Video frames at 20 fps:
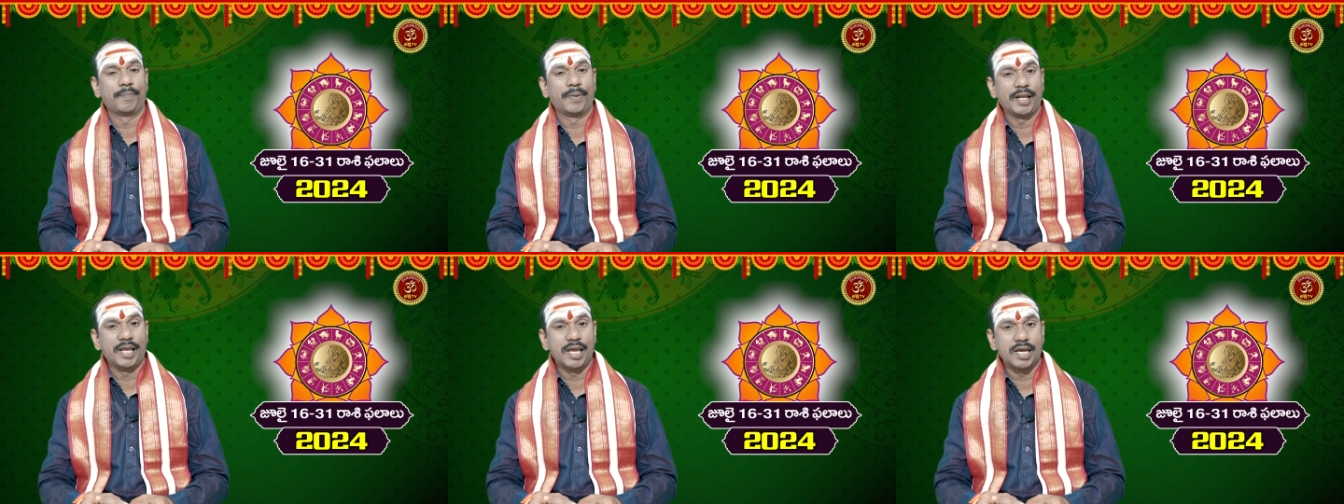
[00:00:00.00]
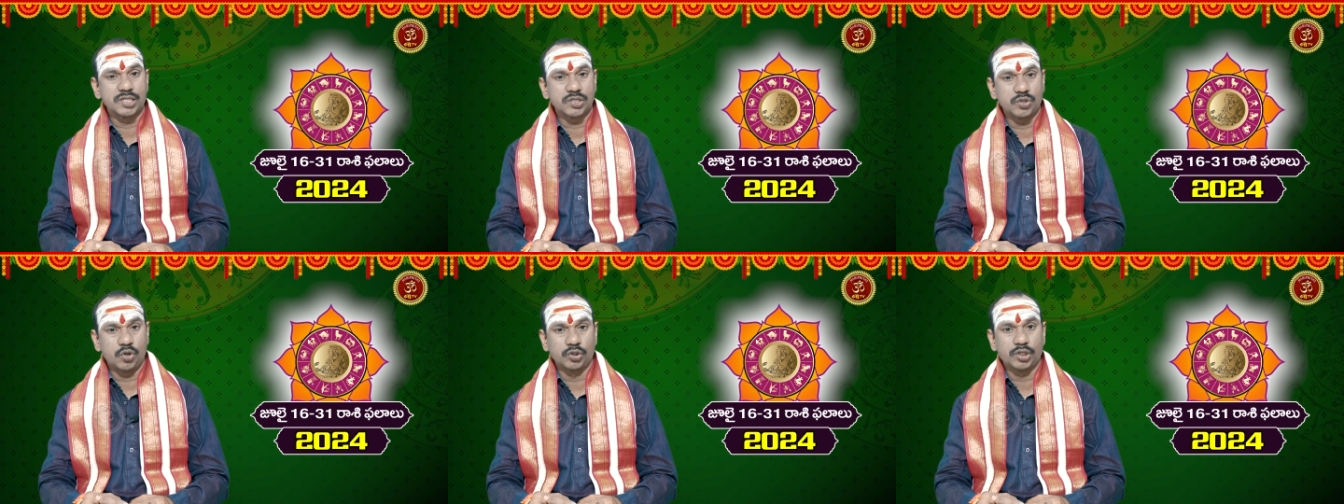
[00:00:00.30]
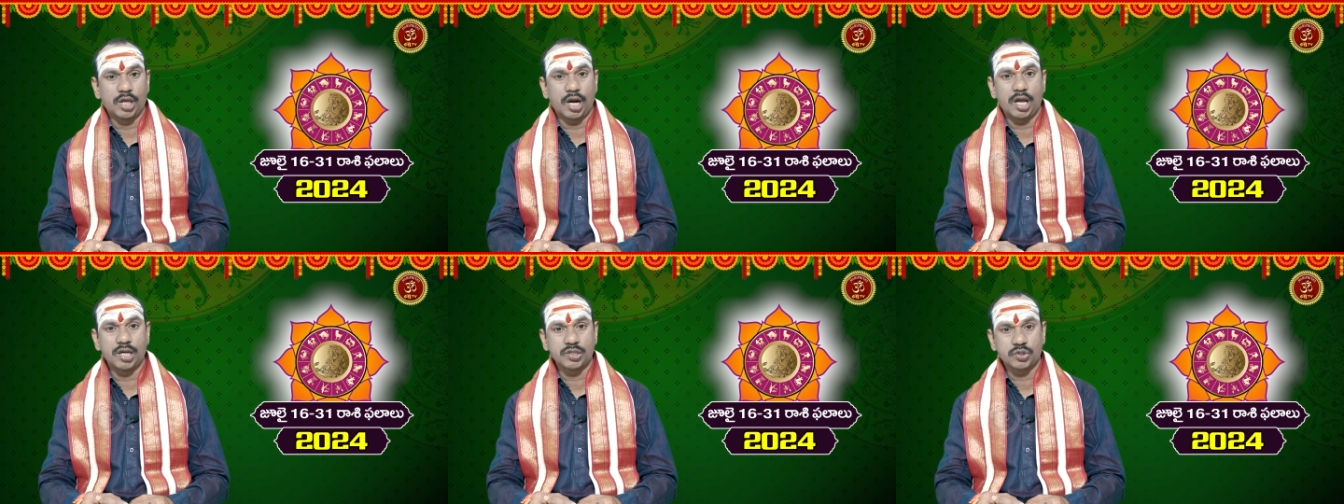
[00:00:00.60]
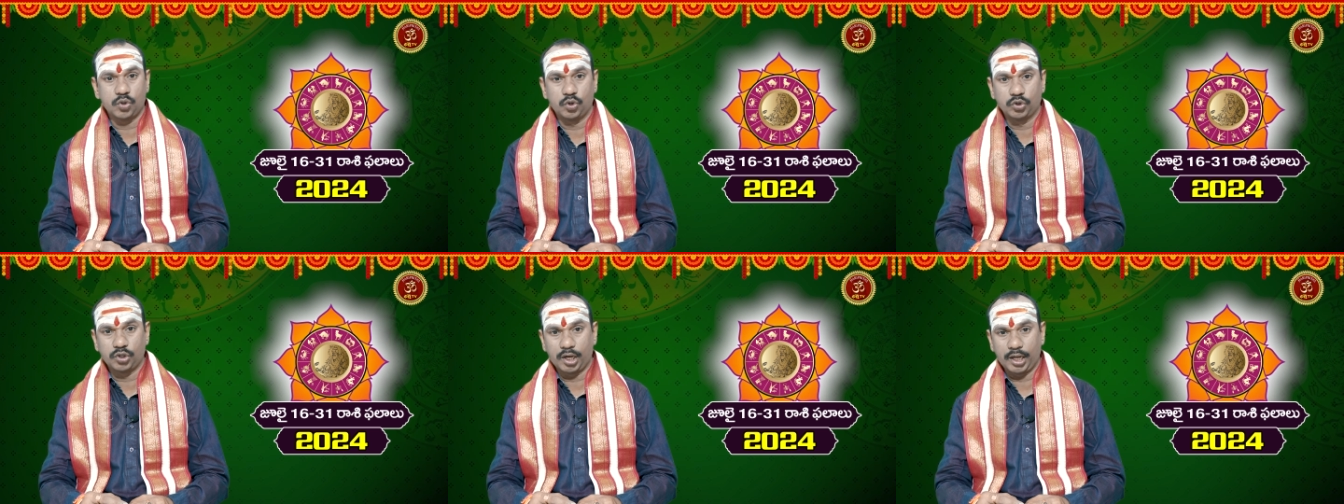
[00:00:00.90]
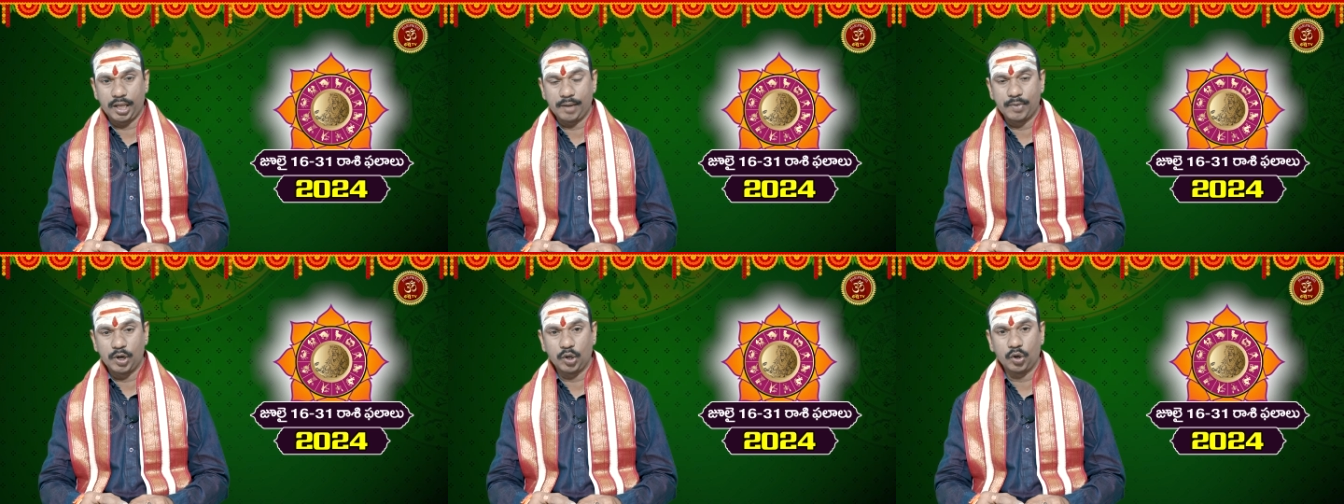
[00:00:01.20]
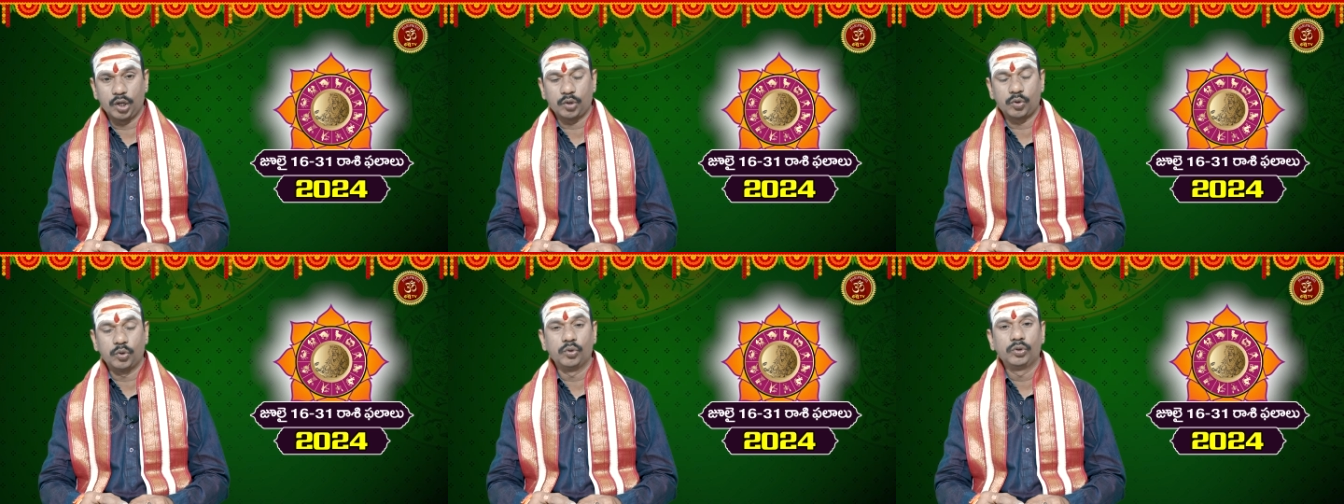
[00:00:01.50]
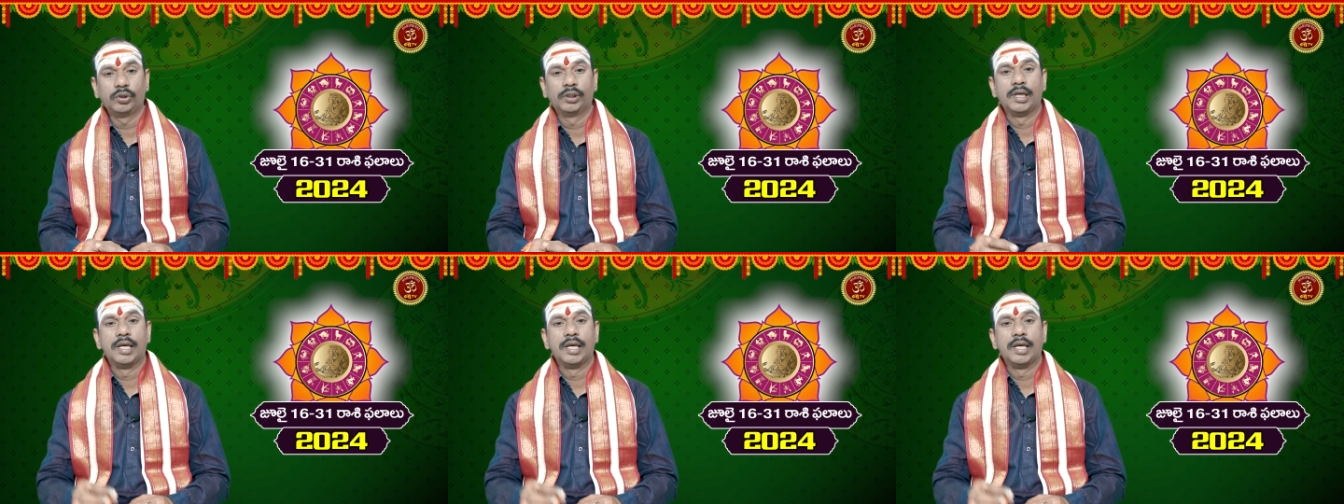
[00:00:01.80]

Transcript: ప్రియ సోదర సోదరీమణులకు